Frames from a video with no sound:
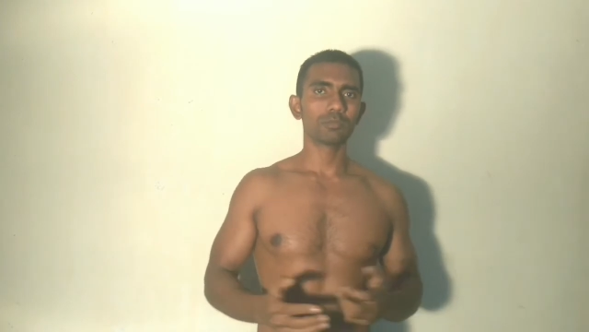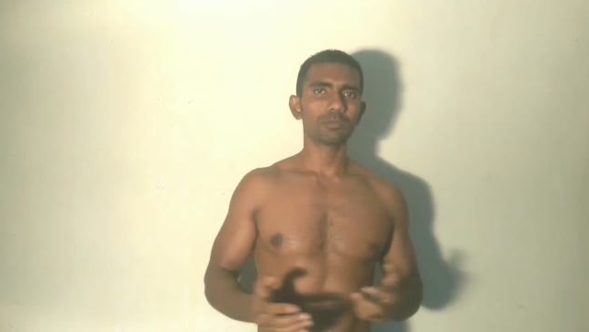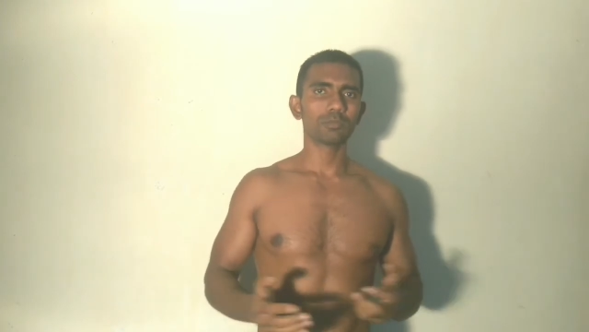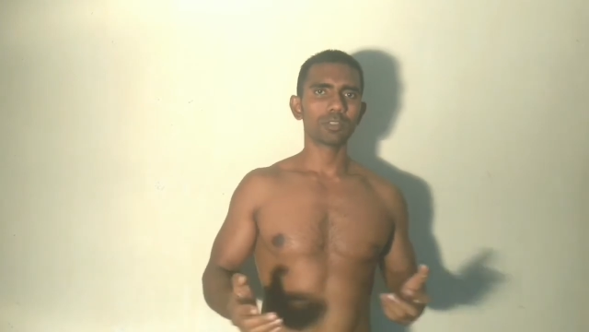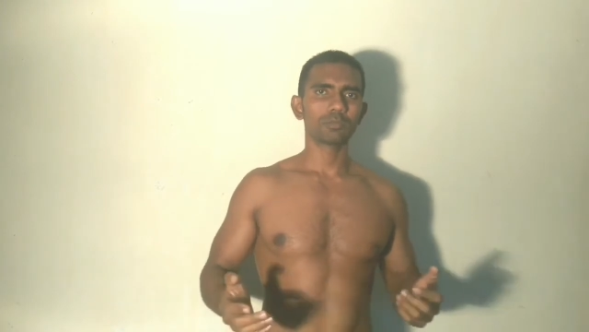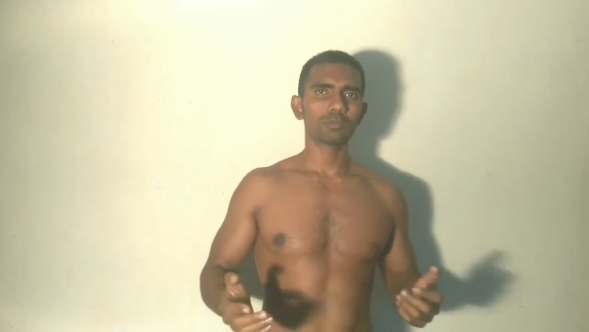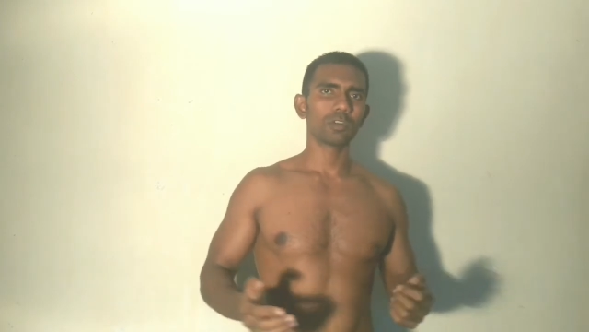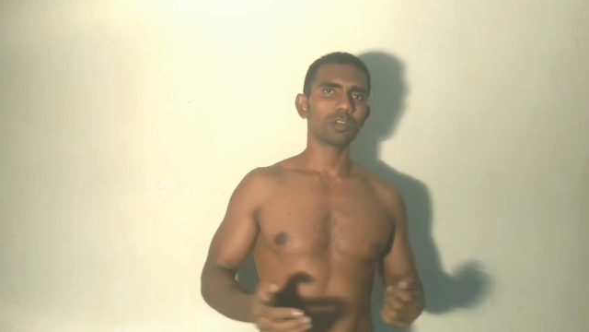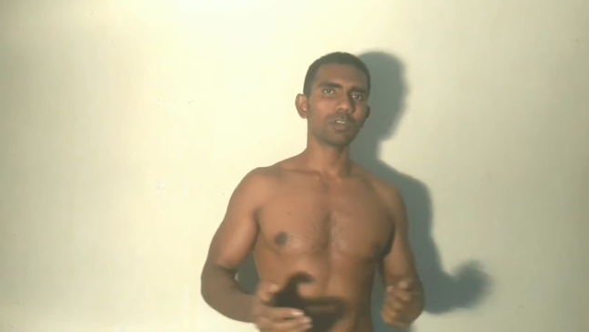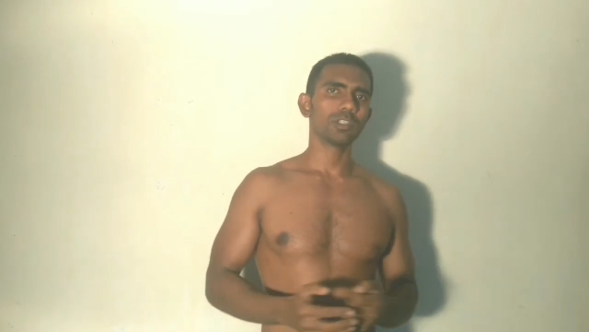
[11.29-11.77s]

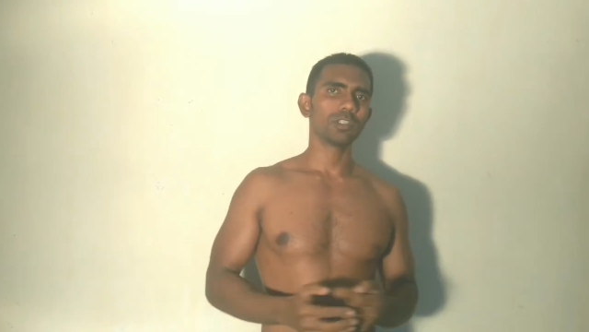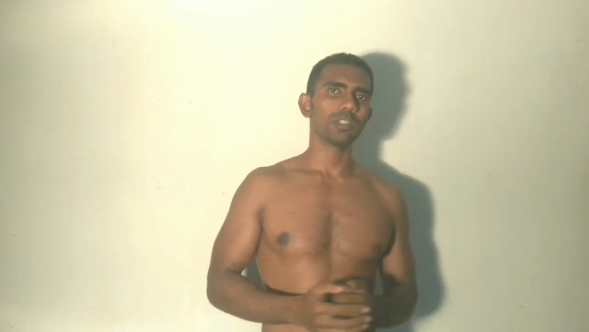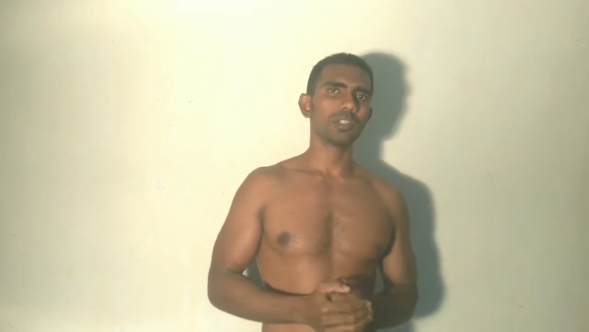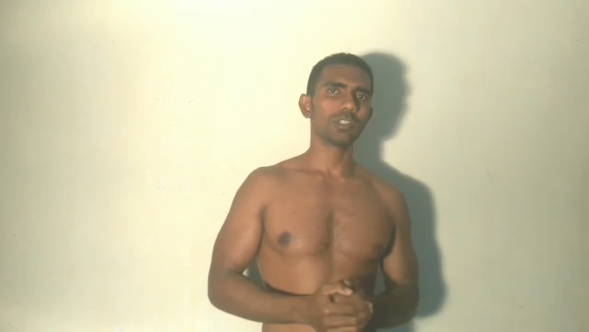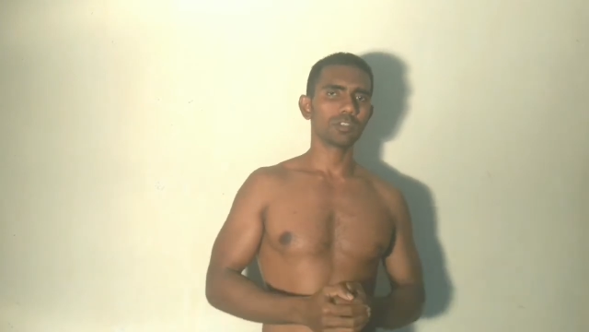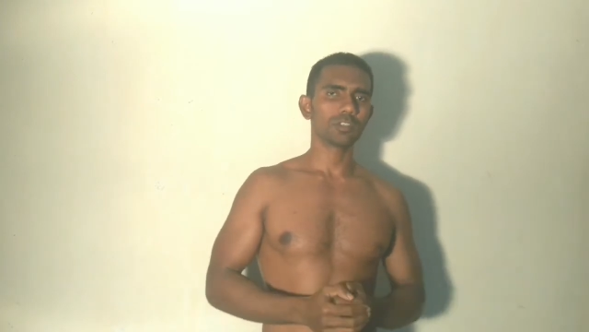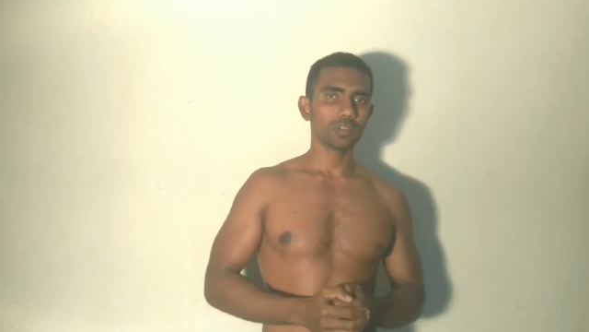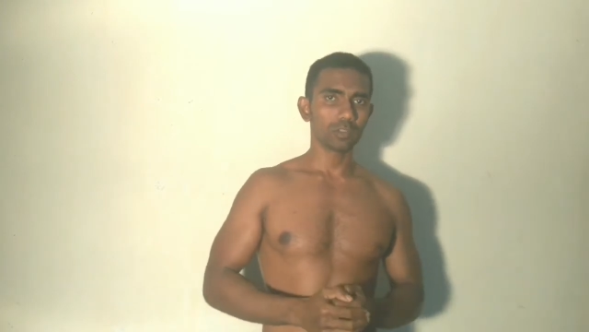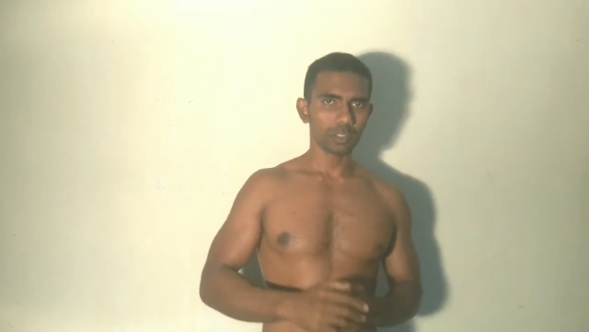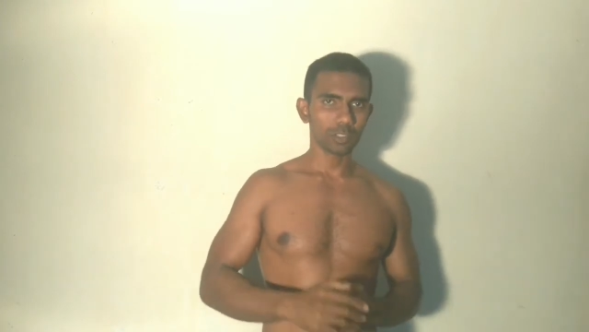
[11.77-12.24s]
body, so
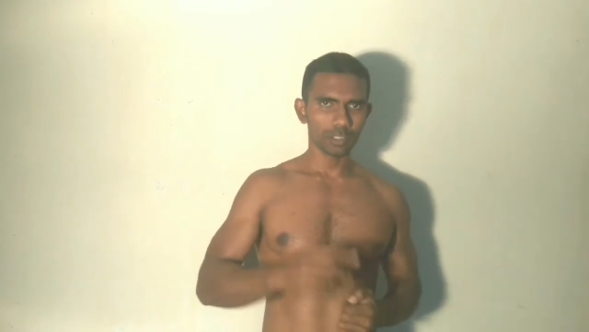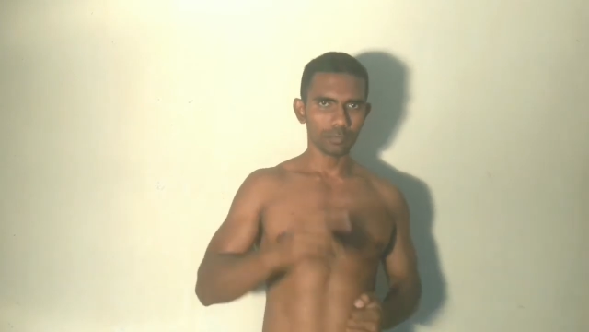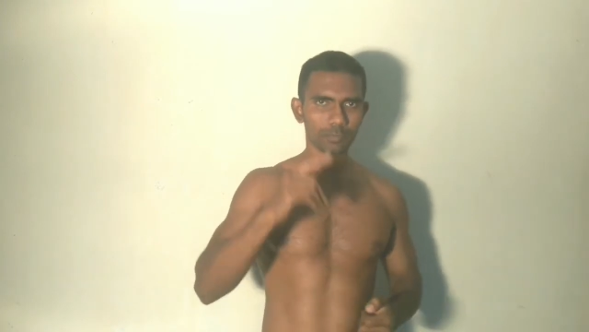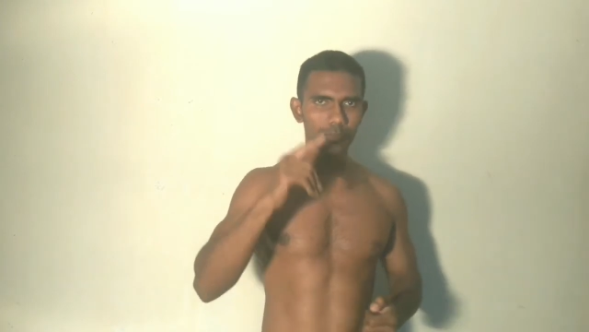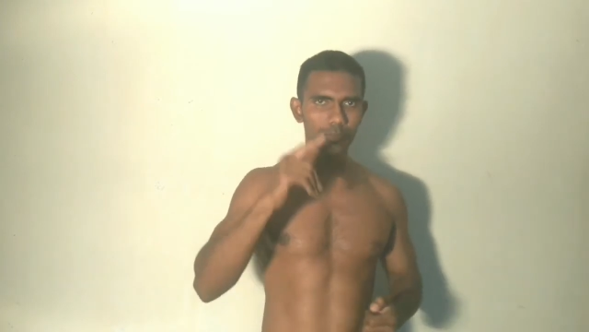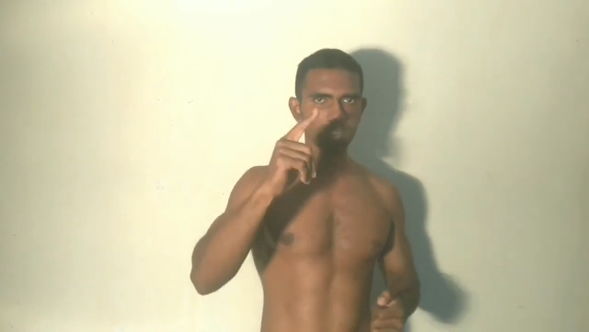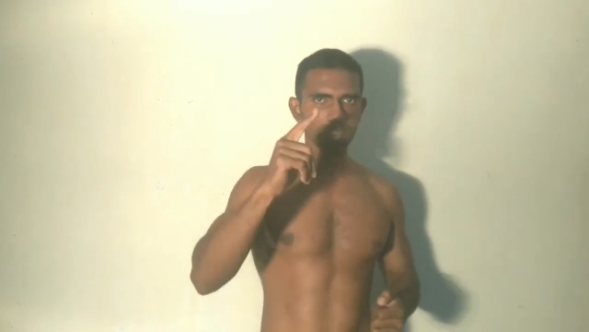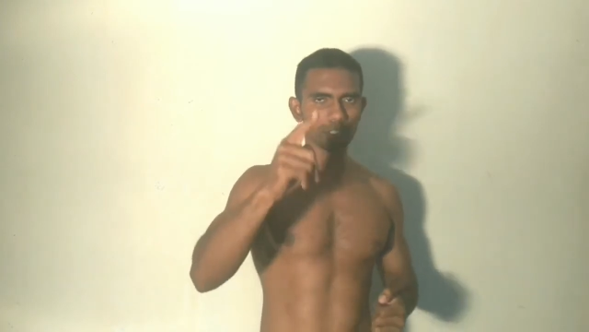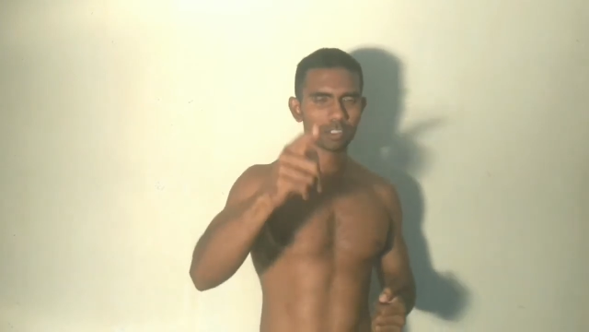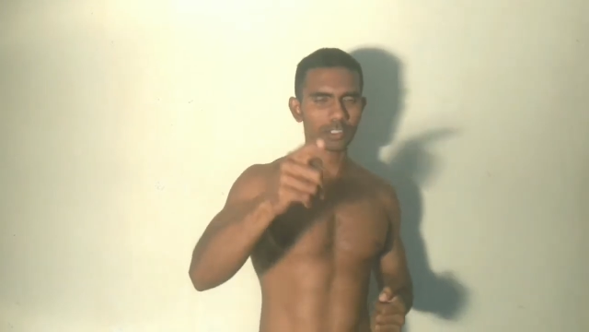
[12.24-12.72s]
keep watching.